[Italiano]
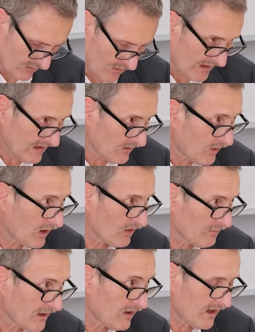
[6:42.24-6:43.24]
quale
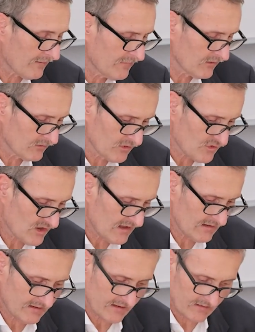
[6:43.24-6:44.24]
ruolo però abbia un
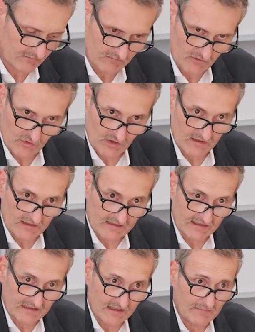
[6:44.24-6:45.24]
docente, un docente della
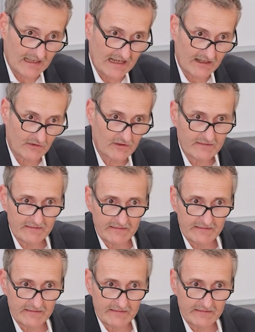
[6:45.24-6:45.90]
Stata di Milano